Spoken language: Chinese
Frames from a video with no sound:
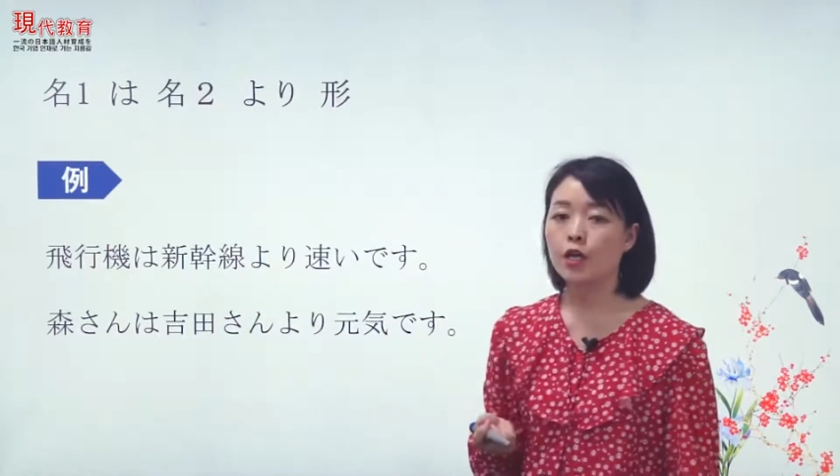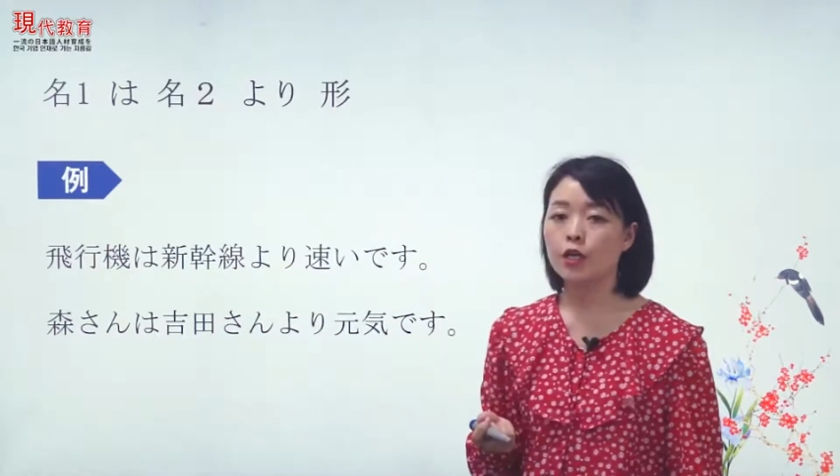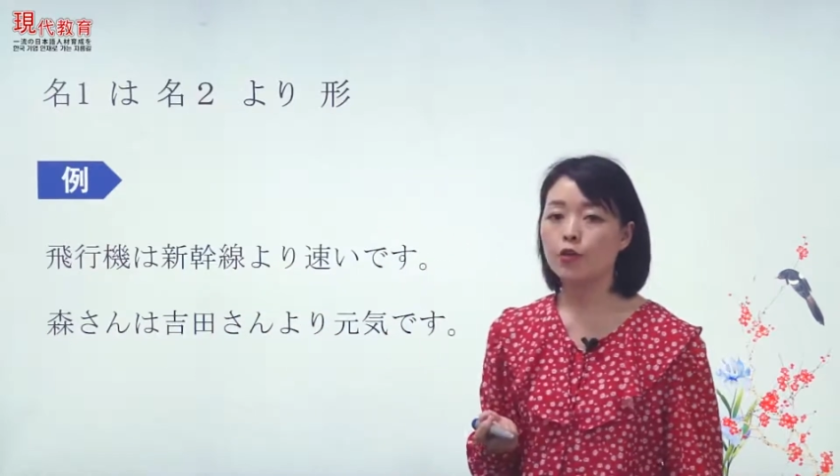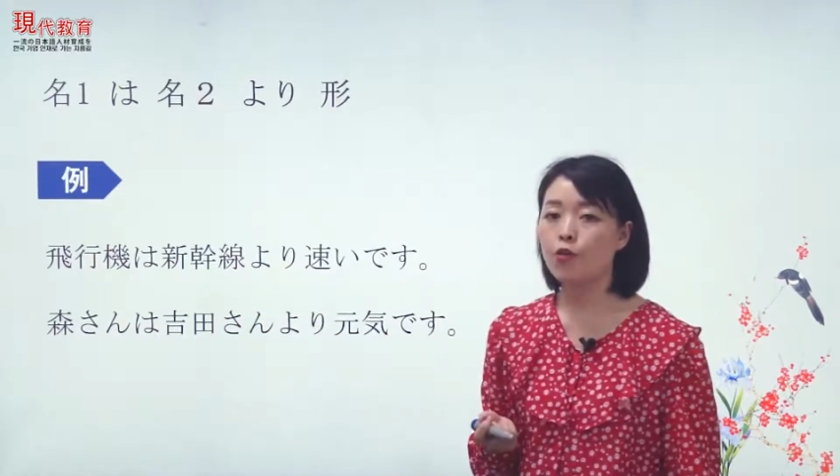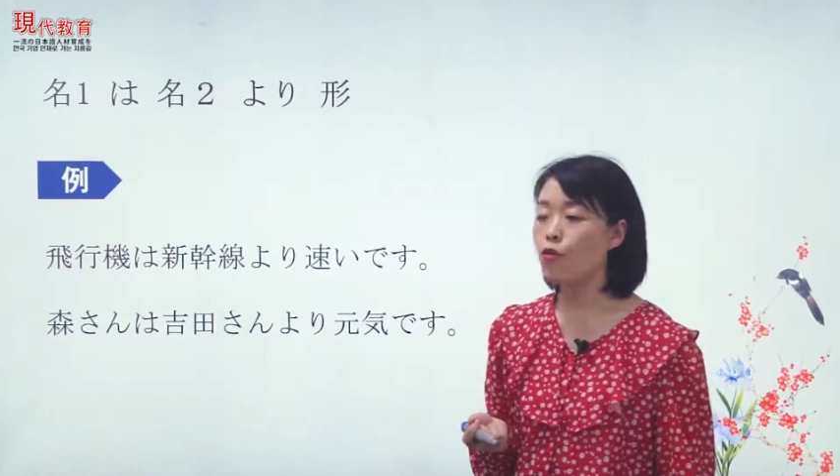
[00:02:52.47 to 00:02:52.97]

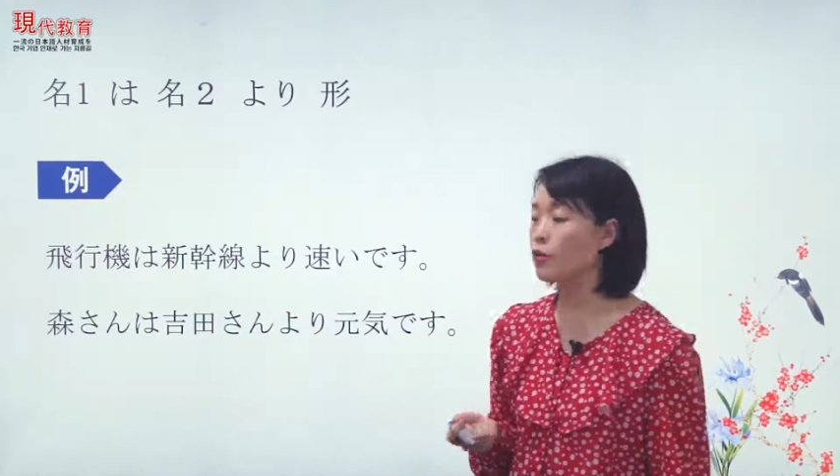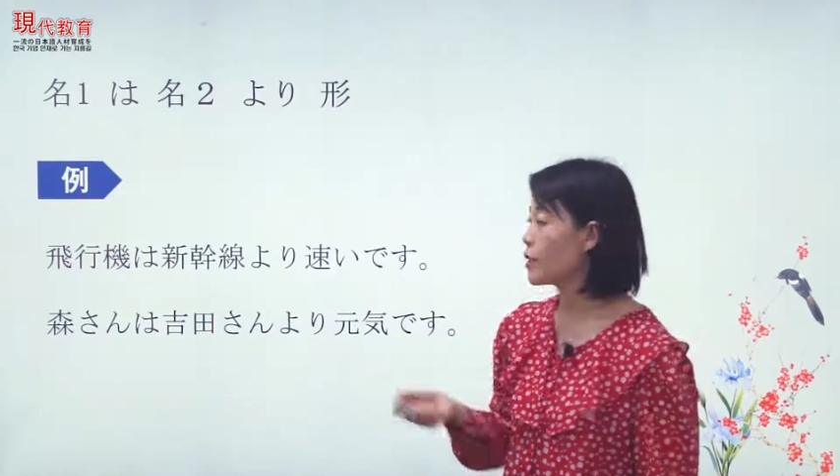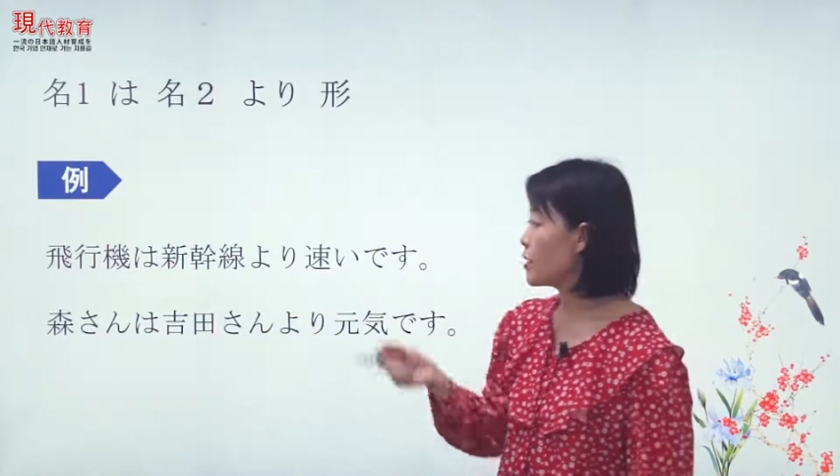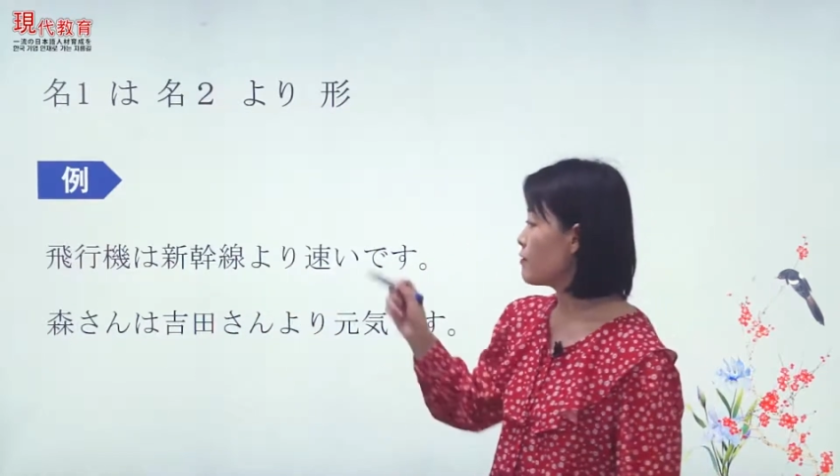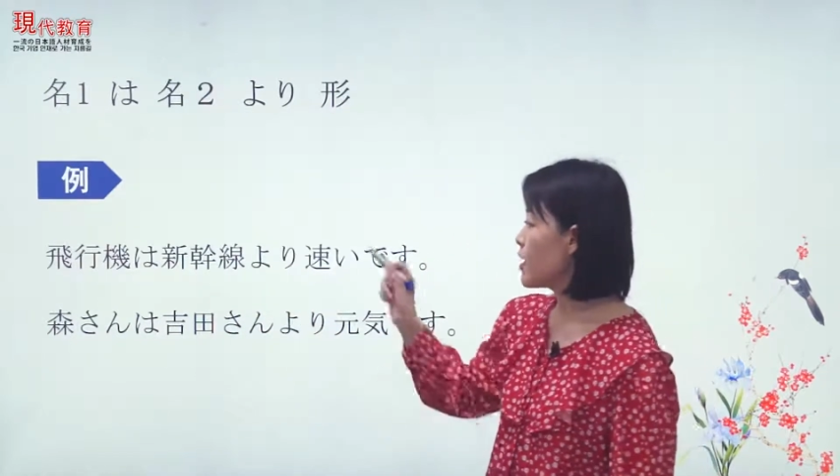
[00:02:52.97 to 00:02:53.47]
飛行
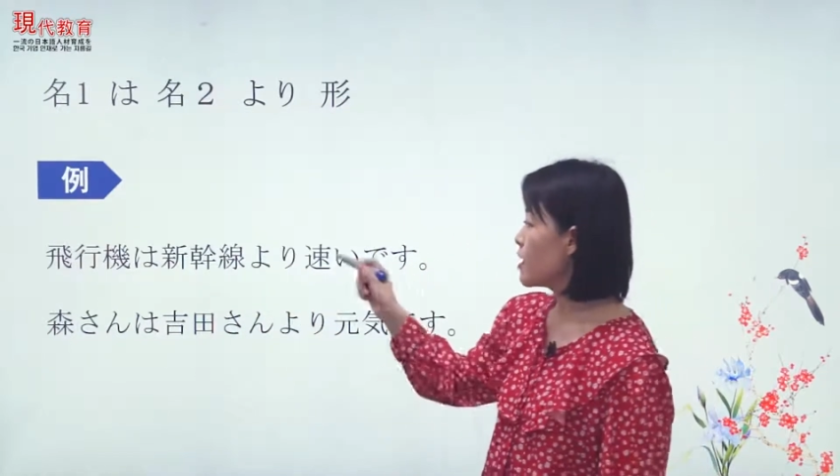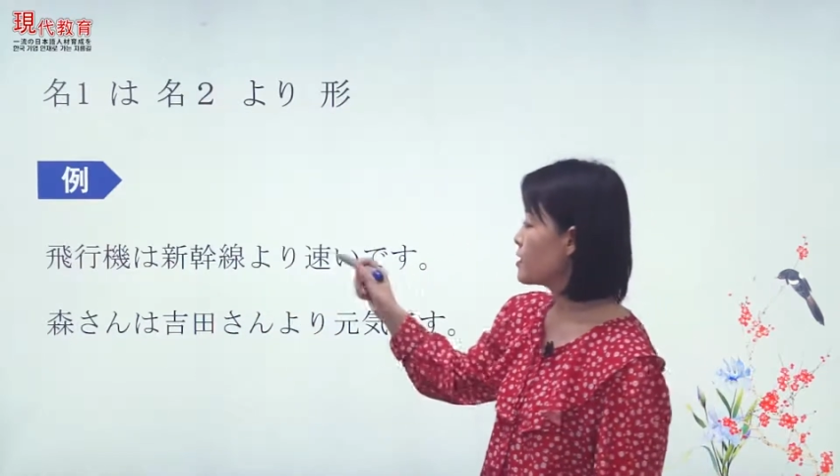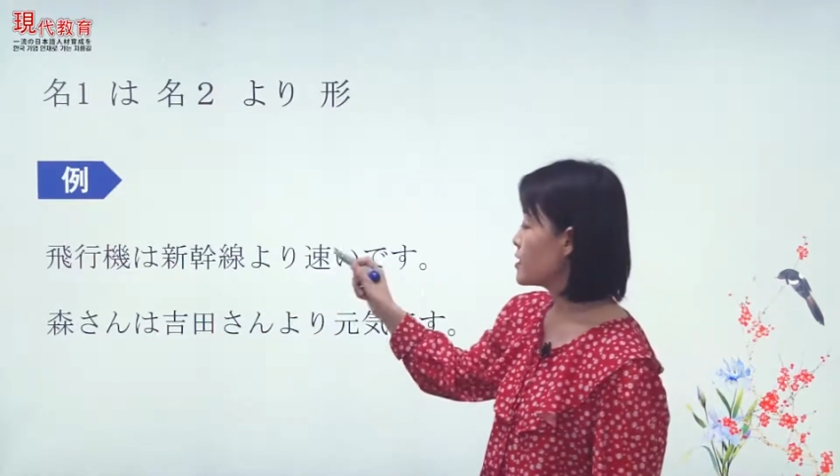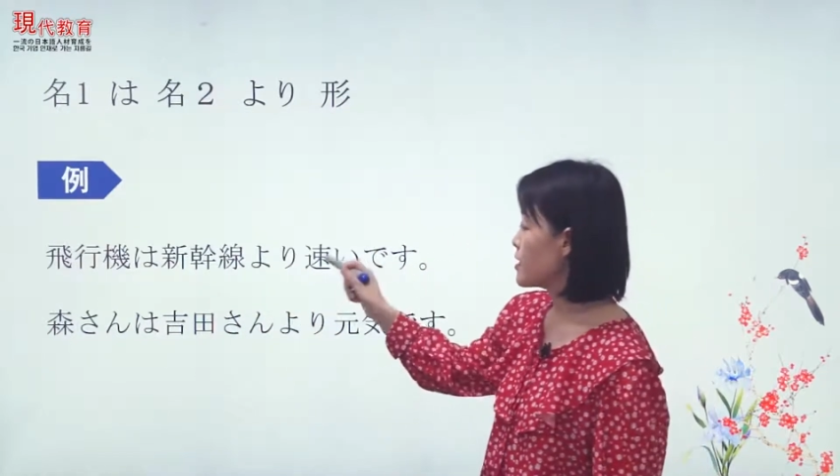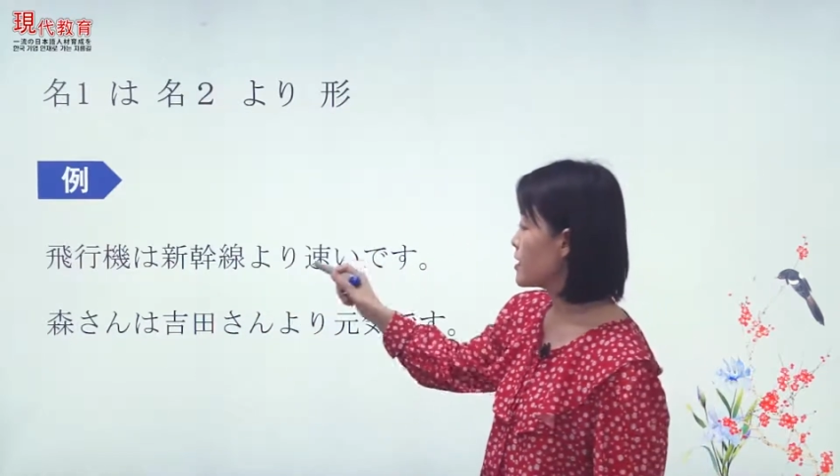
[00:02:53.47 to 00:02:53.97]
機是
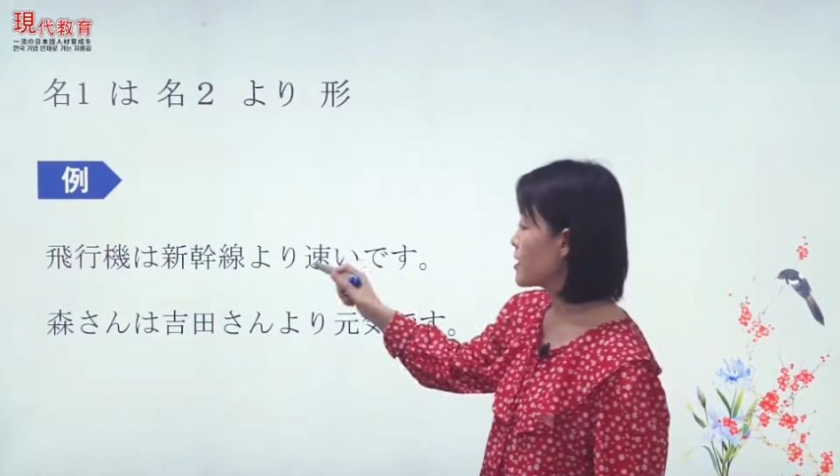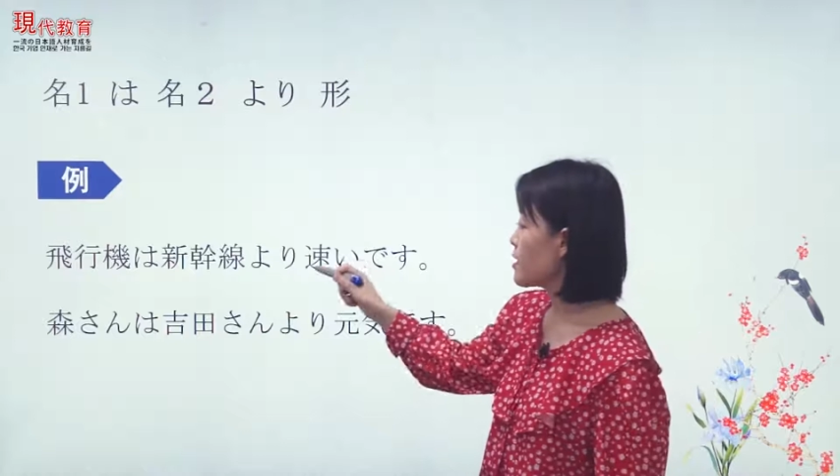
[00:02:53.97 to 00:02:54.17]
新